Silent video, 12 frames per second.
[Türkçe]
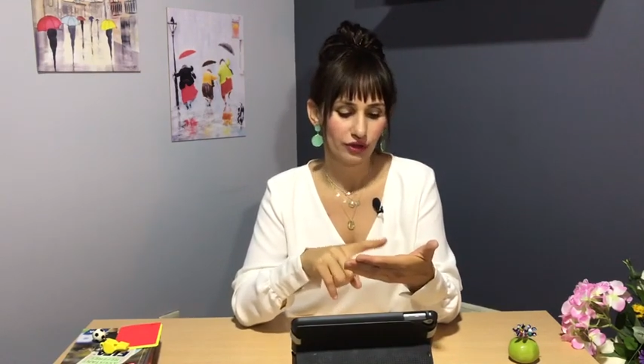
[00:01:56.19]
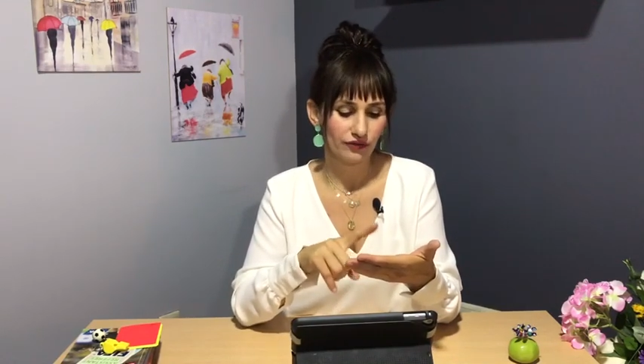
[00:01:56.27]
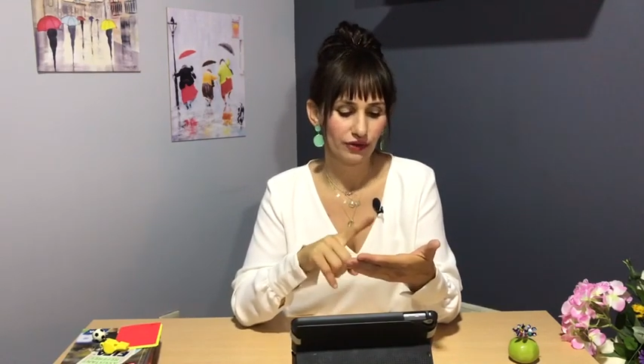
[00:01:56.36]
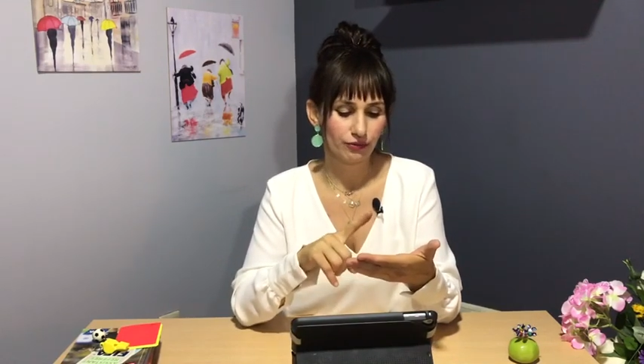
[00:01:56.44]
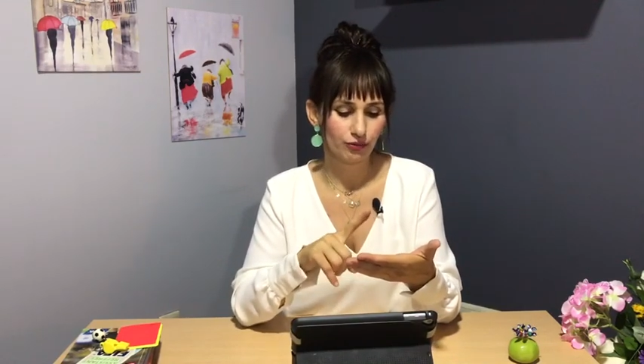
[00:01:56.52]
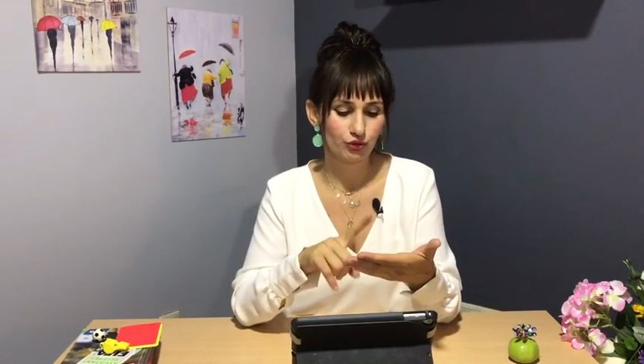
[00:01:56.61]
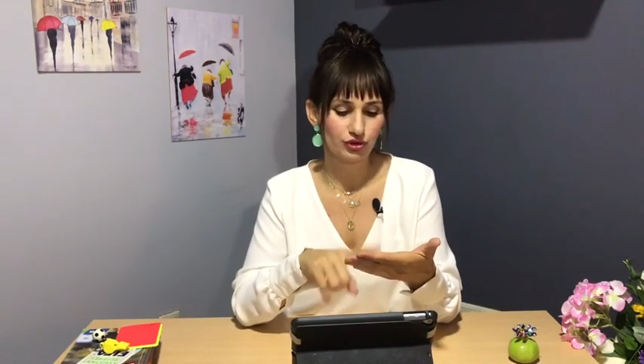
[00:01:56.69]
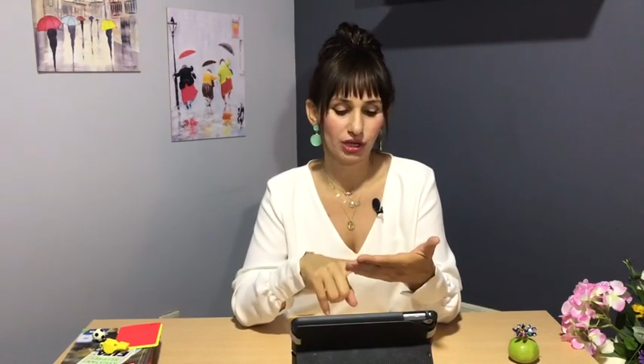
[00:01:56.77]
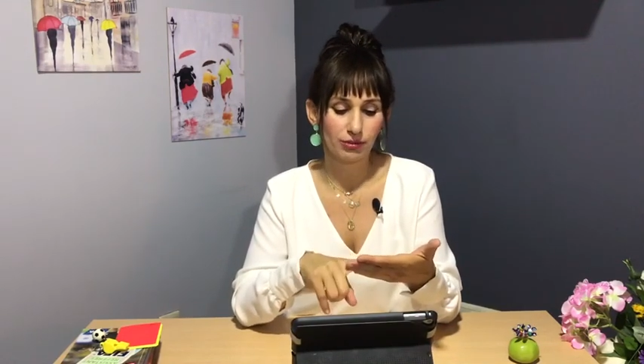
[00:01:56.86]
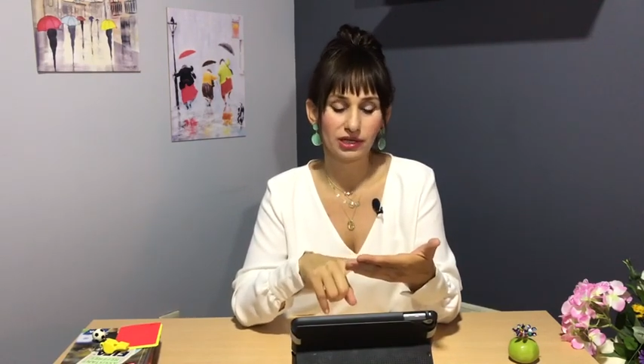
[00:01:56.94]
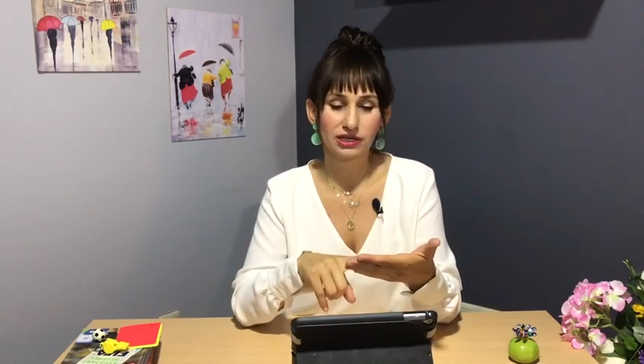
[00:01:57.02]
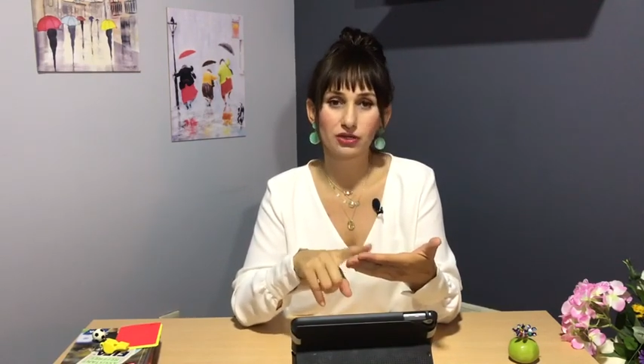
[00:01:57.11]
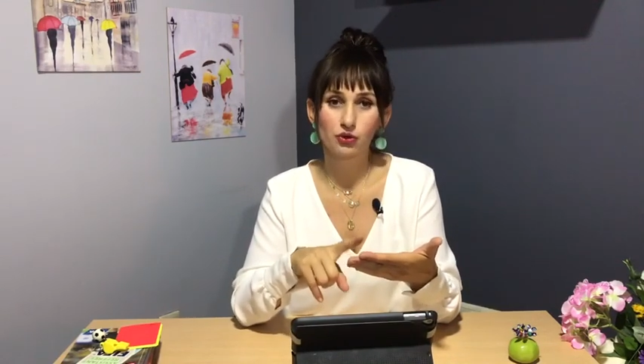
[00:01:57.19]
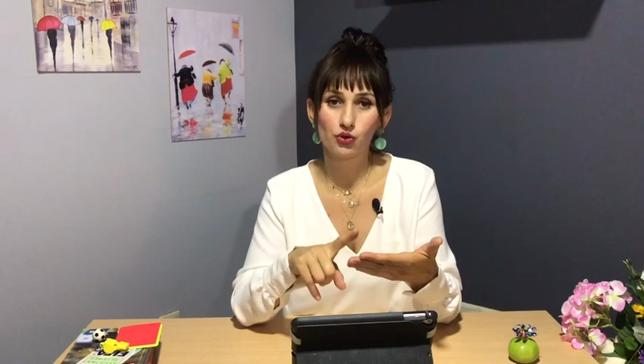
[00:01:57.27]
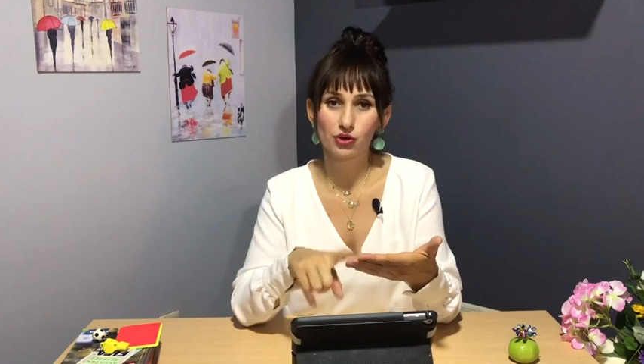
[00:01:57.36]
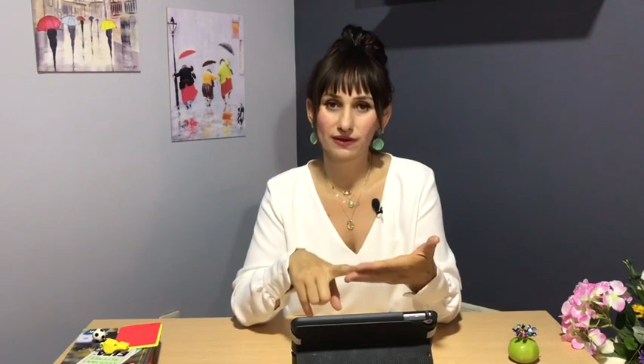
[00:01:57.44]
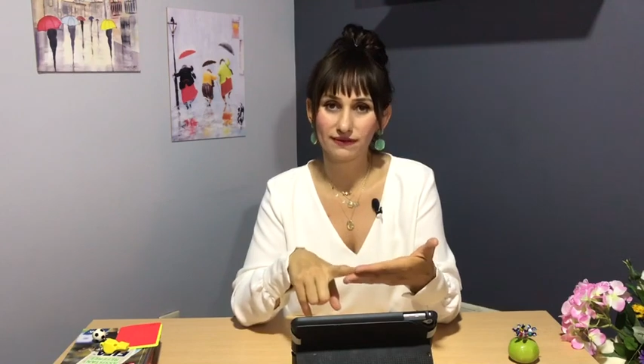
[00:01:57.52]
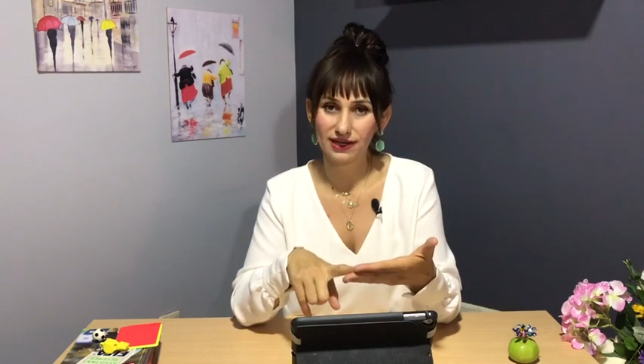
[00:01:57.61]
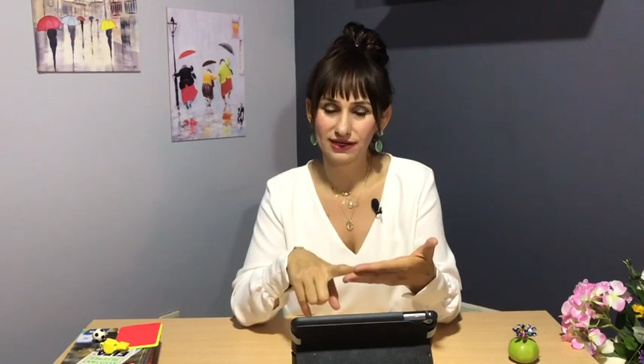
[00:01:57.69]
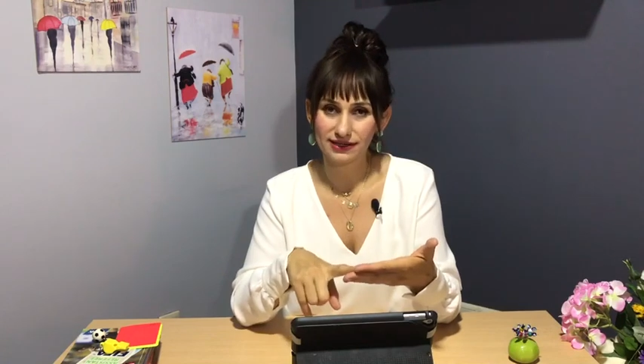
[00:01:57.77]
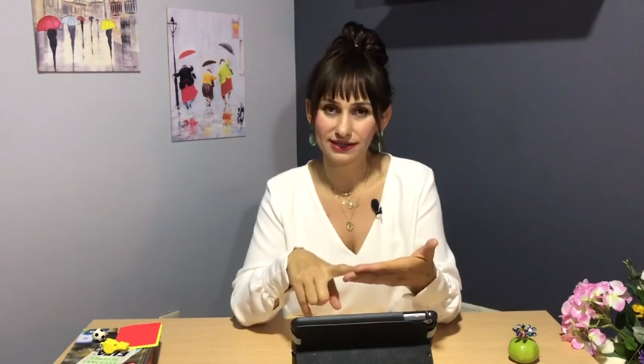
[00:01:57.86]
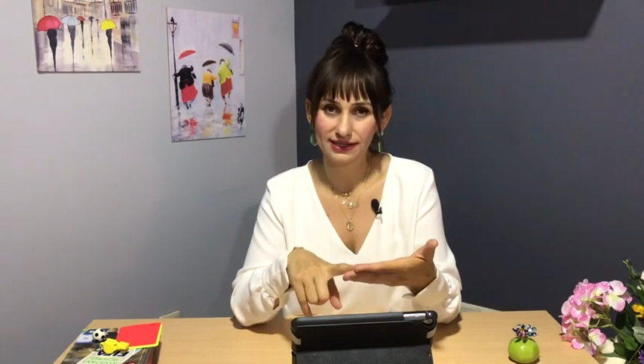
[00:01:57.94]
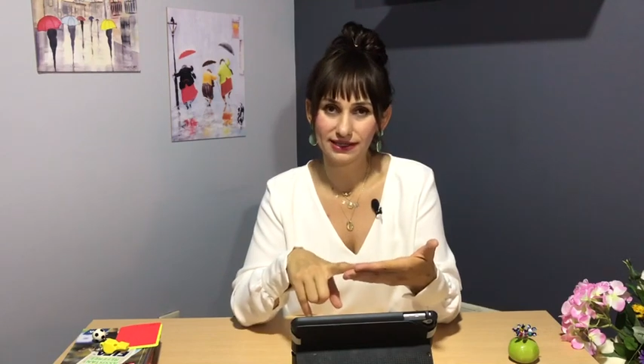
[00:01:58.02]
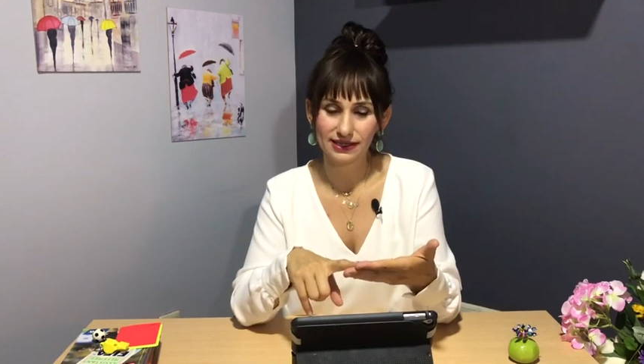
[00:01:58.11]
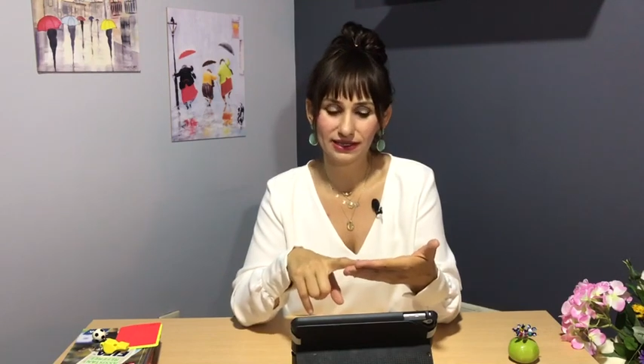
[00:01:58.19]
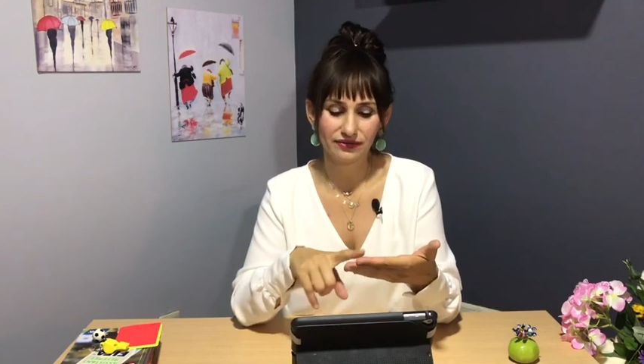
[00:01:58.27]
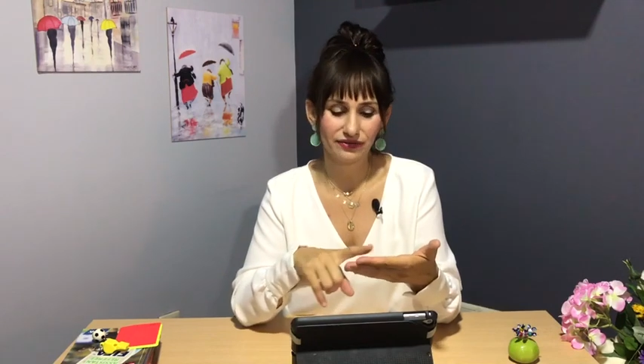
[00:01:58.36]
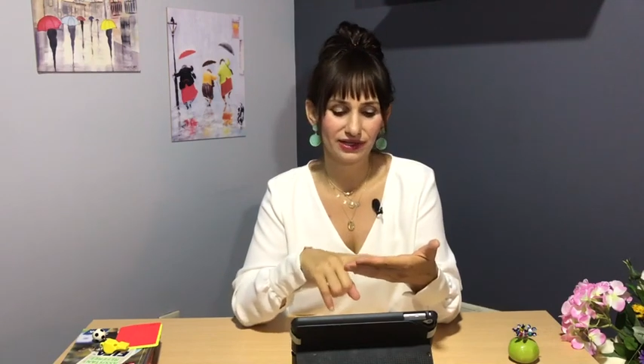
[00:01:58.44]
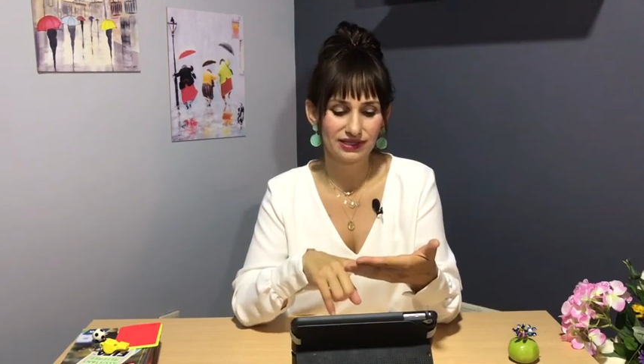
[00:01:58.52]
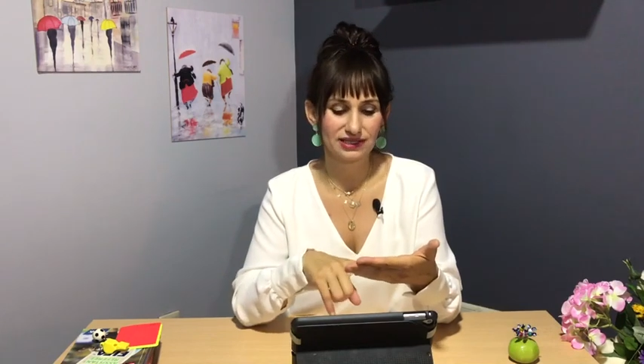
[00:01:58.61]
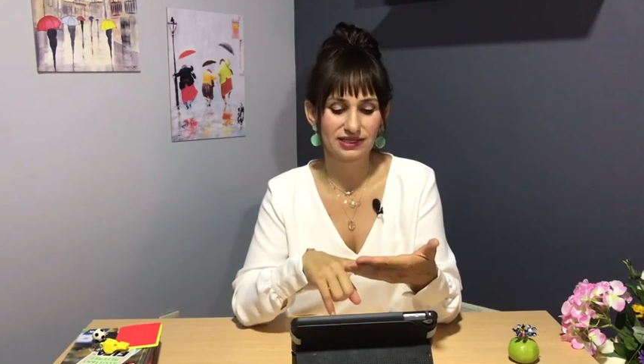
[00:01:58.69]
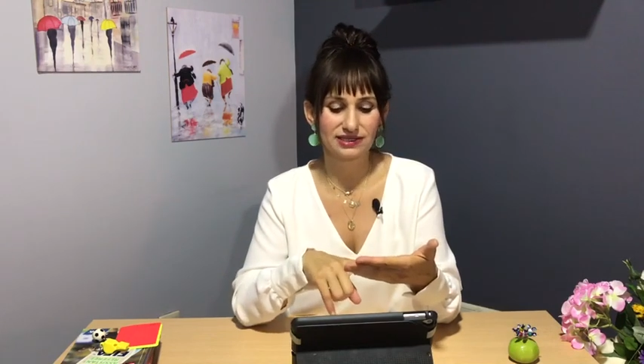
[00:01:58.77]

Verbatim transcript: ve müsabakada görevlendirildiği FS